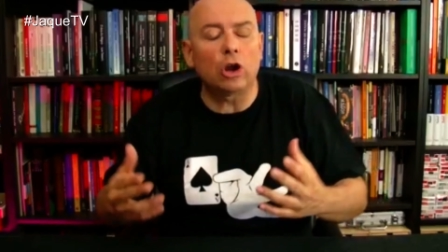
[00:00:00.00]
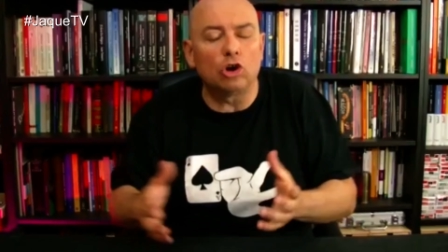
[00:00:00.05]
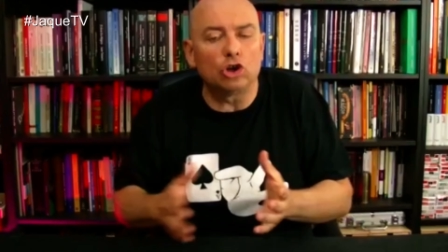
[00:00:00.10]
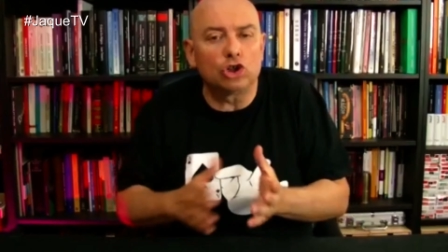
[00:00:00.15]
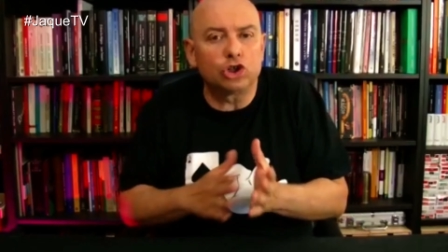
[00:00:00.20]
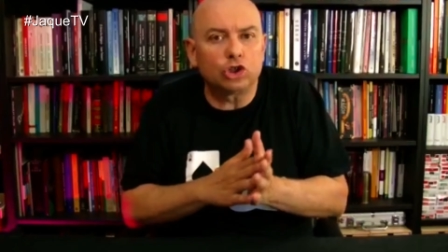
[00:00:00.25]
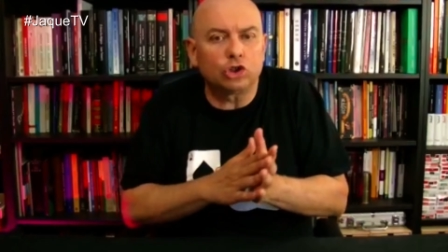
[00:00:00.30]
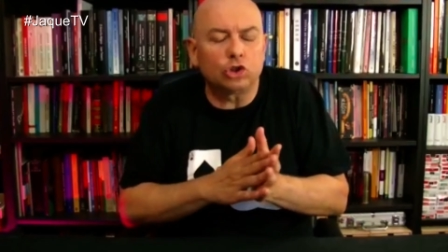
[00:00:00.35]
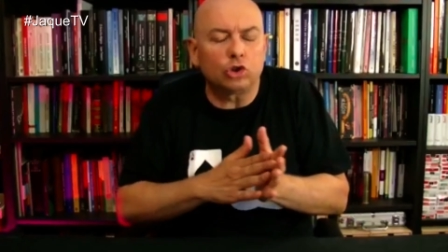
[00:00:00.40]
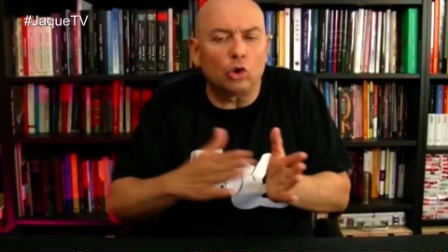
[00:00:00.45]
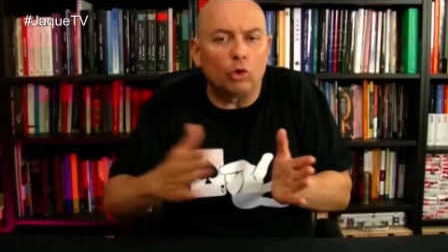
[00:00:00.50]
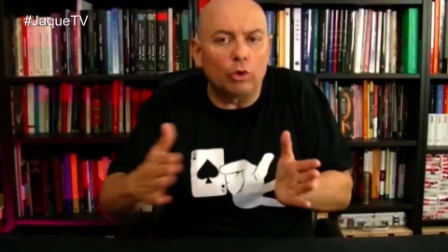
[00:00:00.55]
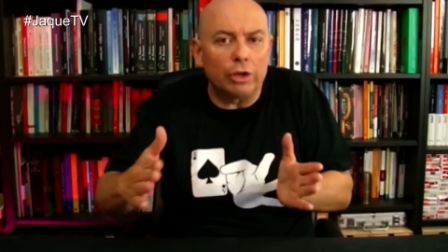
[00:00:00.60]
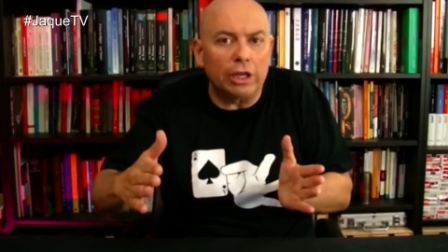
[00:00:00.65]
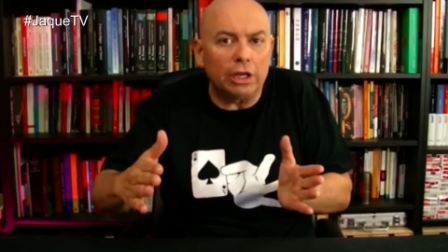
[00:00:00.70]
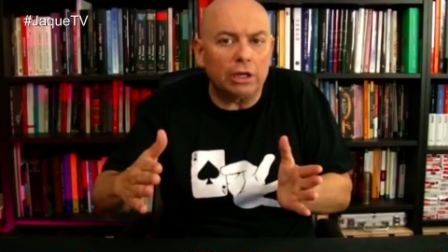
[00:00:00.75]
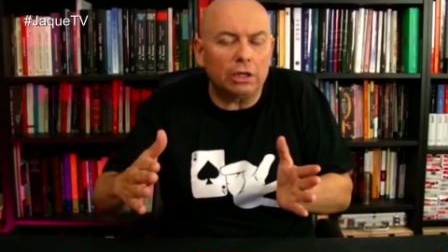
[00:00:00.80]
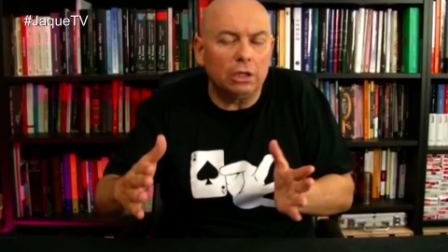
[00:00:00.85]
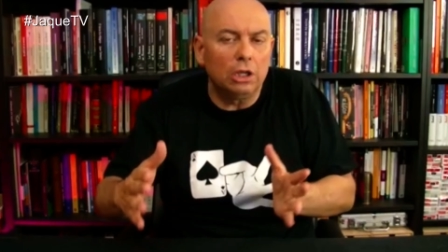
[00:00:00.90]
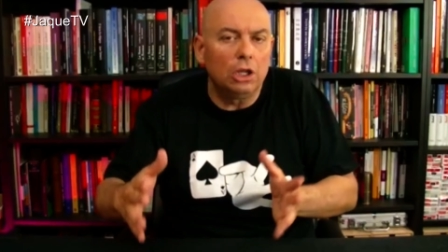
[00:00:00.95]

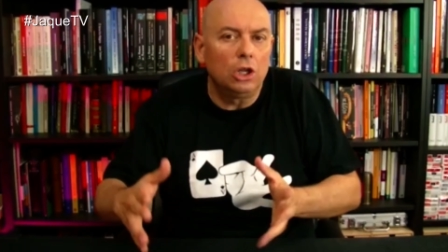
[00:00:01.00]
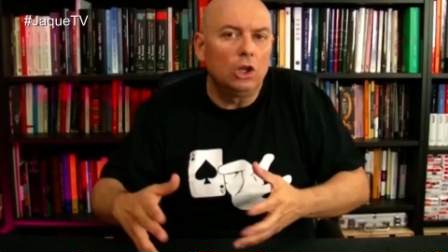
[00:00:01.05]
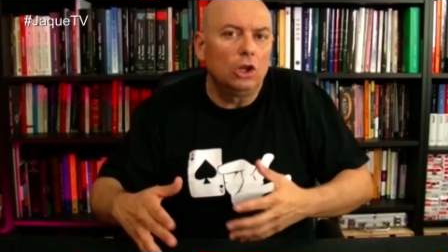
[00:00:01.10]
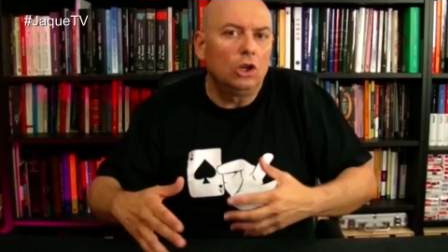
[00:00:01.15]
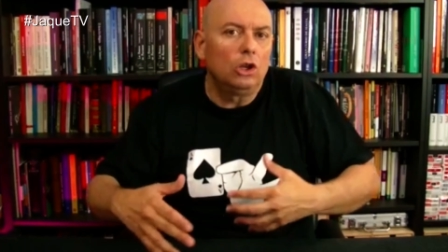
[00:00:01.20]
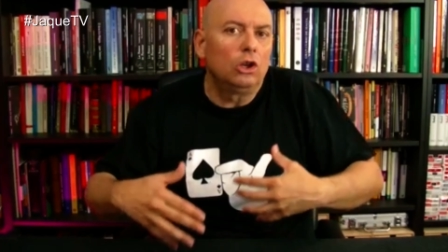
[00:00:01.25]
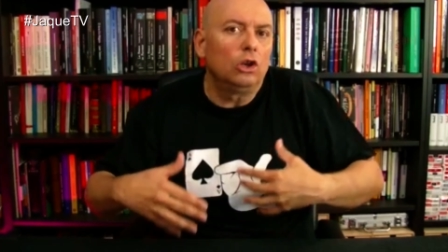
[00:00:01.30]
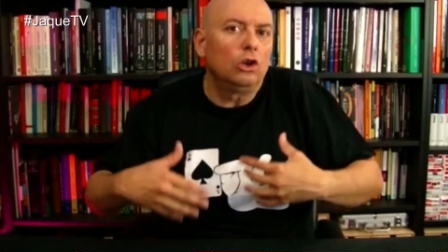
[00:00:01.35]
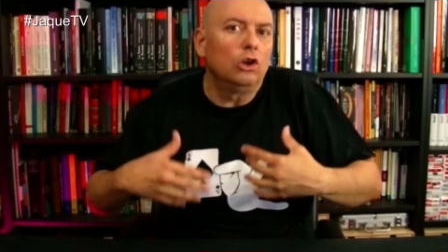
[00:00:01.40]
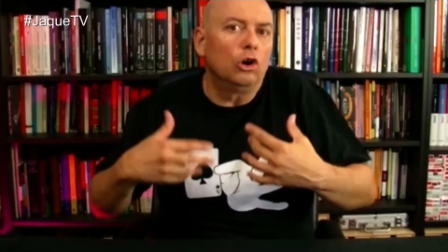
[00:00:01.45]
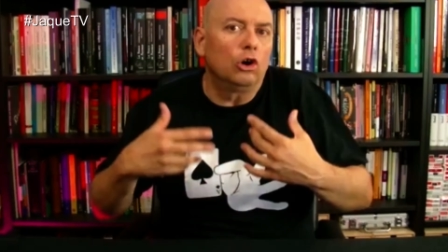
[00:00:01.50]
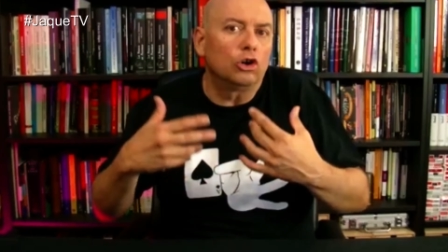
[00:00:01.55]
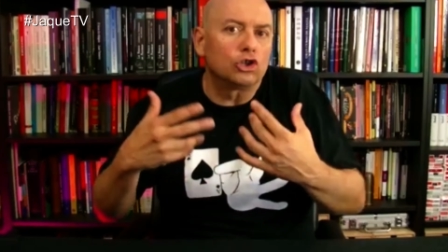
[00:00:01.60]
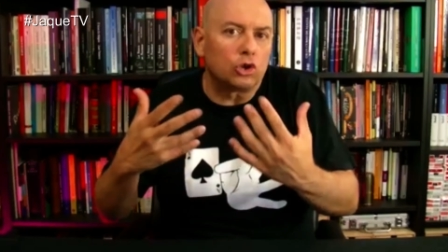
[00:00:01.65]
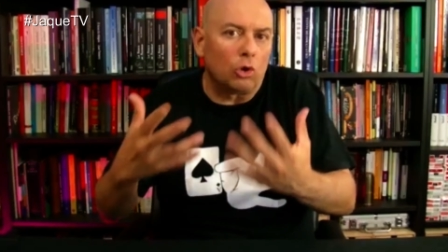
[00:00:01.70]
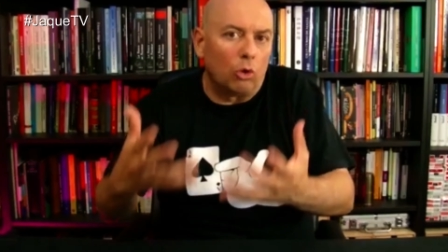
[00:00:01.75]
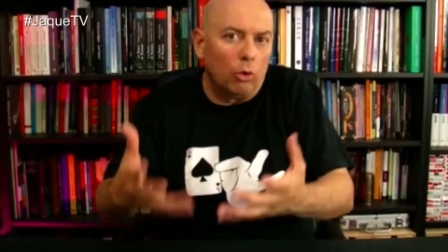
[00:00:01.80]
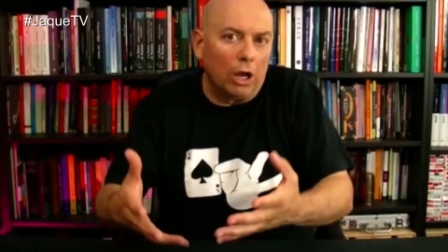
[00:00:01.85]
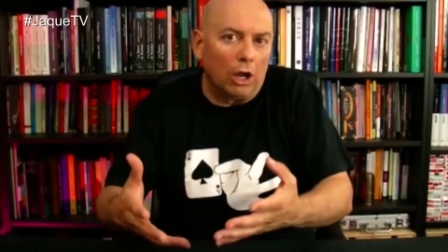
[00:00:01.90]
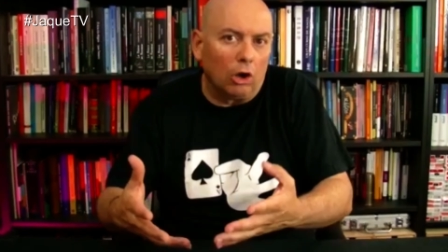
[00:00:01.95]
construir los
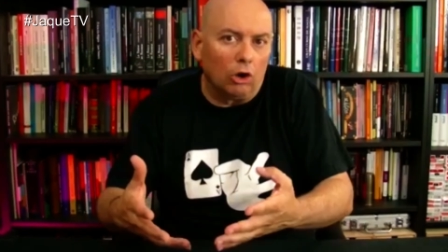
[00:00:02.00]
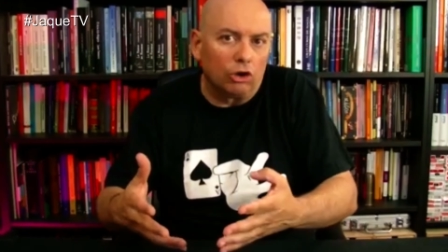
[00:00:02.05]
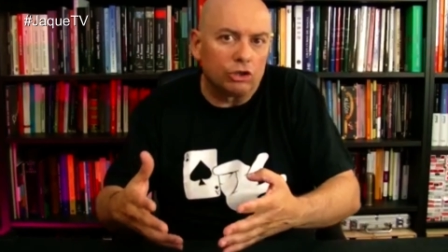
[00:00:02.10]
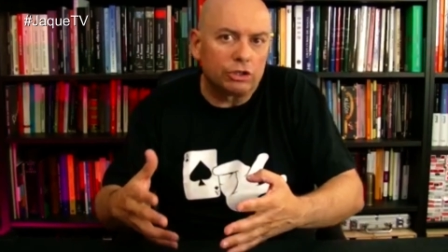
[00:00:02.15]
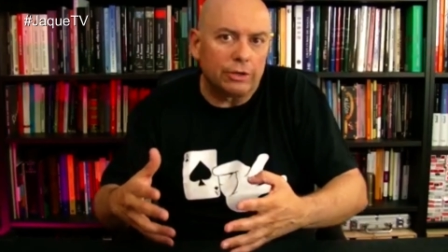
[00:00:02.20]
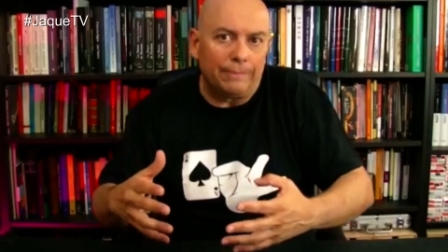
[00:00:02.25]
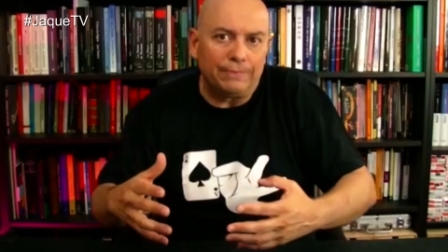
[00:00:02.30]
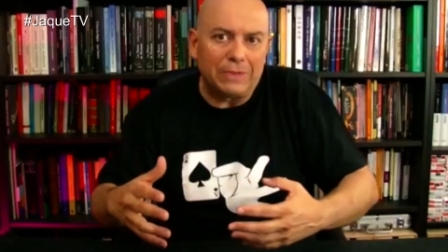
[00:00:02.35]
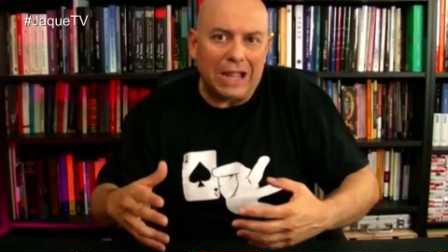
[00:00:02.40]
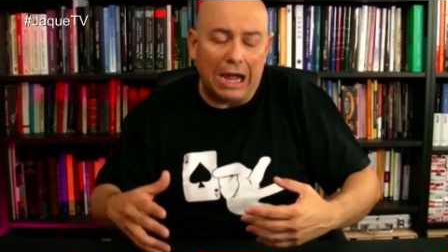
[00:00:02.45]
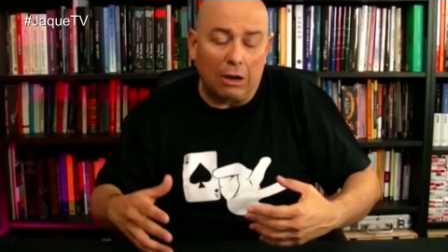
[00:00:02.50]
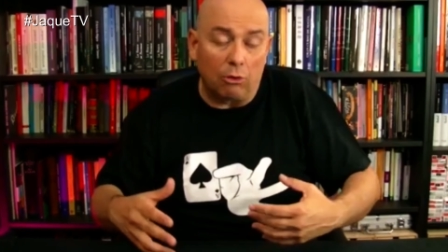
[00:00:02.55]
juegos.